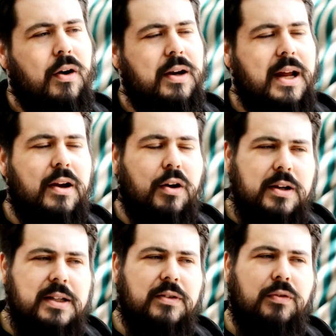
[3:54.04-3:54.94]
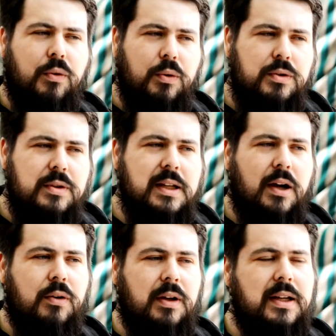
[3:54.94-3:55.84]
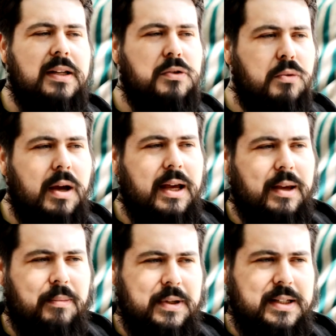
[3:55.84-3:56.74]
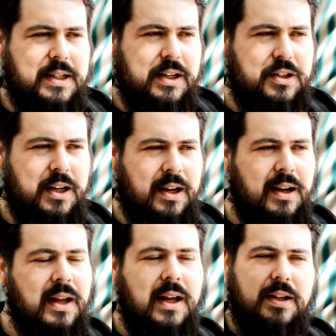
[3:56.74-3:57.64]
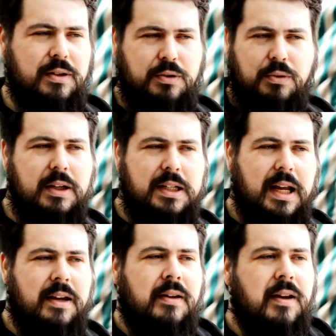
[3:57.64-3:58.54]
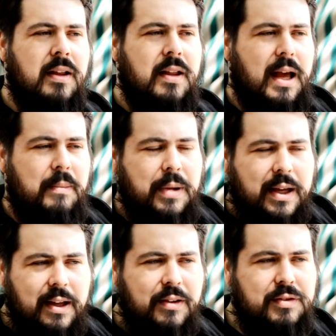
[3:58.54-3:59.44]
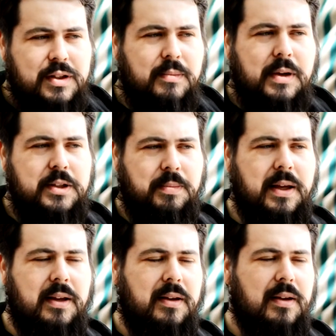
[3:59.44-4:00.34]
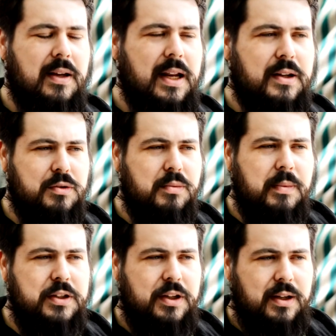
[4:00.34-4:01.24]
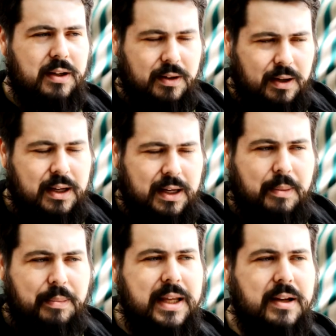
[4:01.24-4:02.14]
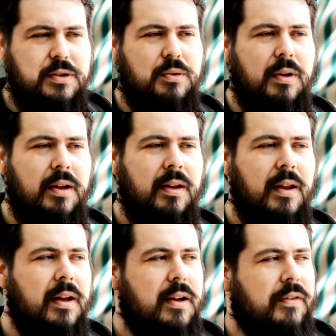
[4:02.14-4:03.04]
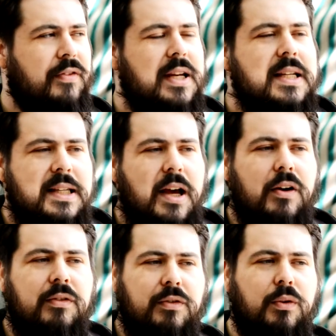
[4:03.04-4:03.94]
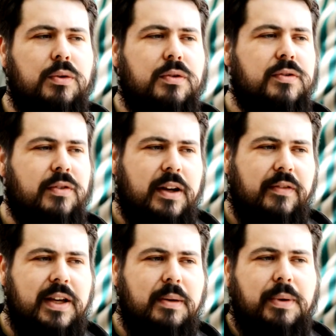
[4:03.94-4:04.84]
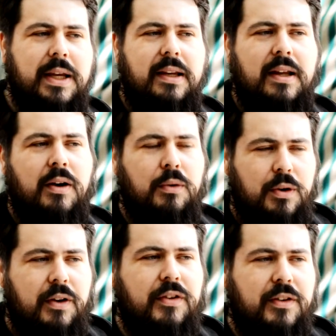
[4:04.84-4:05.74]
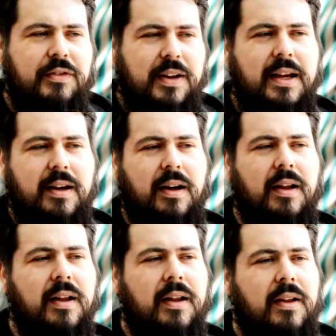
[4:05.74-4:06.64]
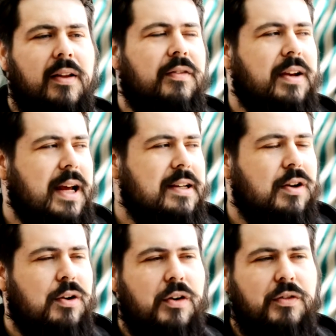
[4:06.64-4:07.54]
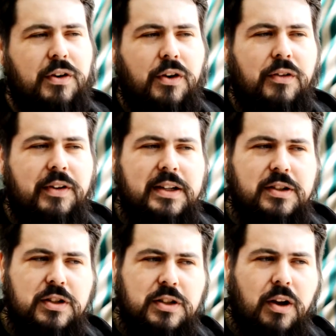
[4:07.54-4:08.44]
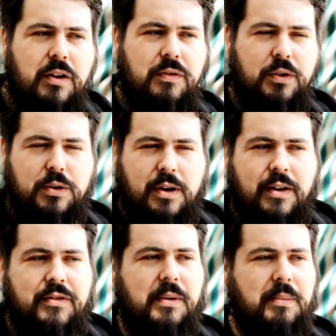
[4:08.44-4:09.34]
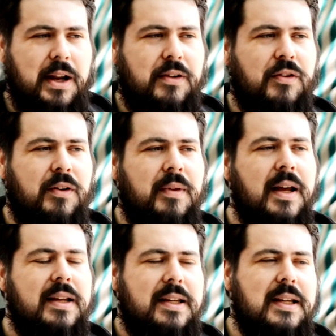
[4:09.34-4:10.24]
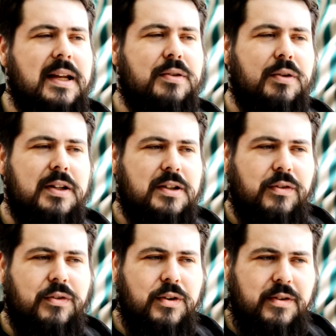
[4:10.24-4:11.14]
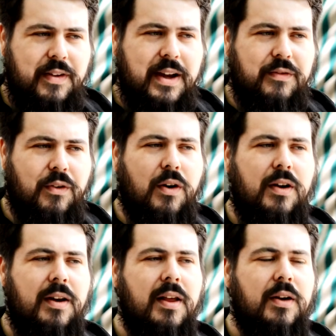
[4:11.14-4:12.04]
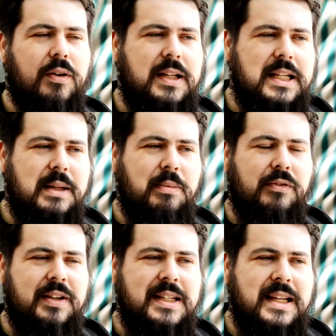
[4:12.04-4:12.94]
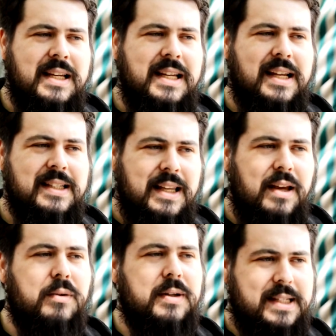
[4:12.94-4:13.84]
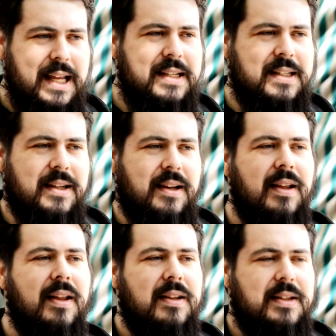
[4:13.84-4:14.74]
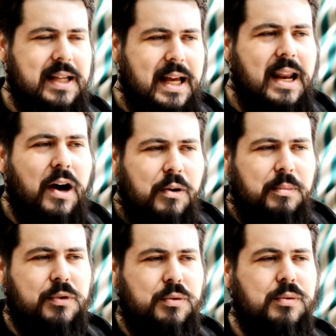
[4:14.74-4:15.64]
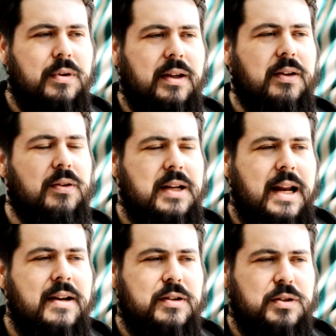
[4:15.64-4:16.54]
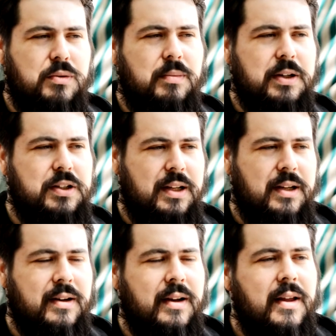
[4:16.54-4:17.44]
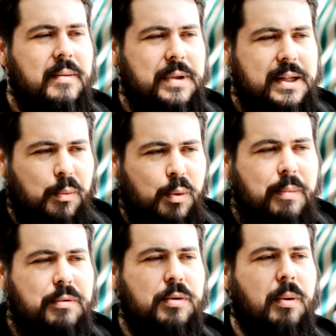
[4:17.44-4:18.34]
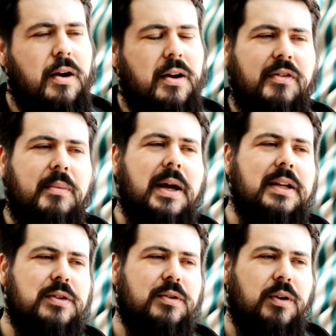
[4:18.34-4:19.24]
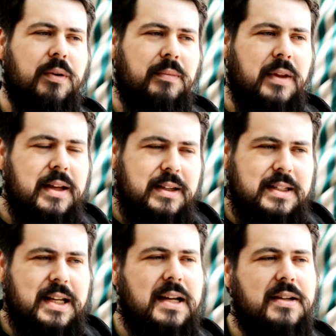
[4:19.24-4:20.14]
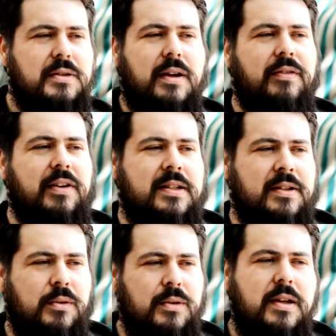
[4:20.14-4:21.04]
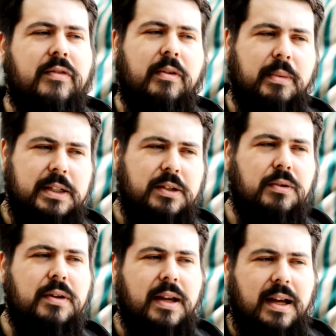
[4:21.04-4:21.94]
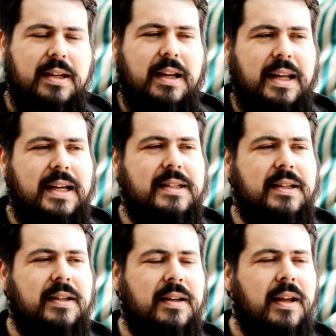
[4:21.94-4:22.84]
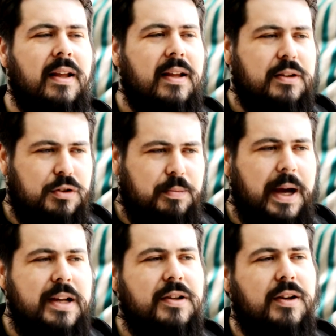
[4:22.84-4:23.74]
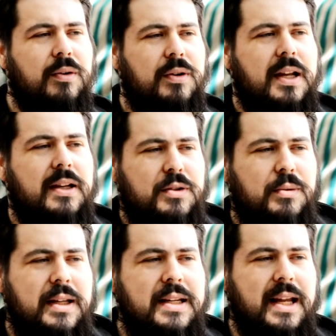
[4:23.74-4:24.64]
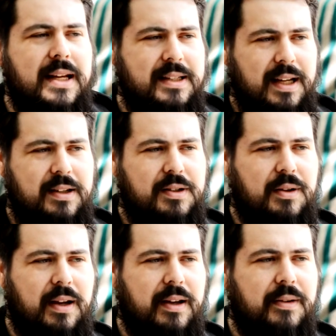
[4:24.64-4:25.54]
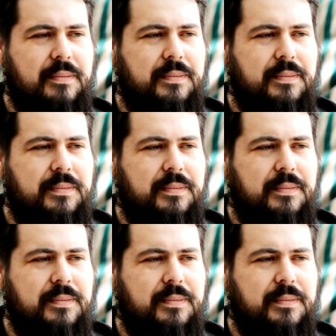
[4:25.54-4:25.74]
Und dann können diese Fotos auch in den Suchergebnissen erscheinen. Also suche ich einen, einen Begriff zum Beispiel in Suchmaschine, in der Bildersuche, dann finde ich sehr oft Fotos von der Wikipedia oder von Flickr vielleicht auch noch von irgendwelchen Stockfotografie-Plattformen, die natürlich gefunden werden wollen und deshalb auf diese Indexierung setzen. Sie erlauben Google und anderen Suchmaschinen mit dem Webcrawler vorbeizukommen, die Seite zu erfassen und die Informationen, die hier hinterlegt sind, zu speichern und dazu Indexe anzulegen.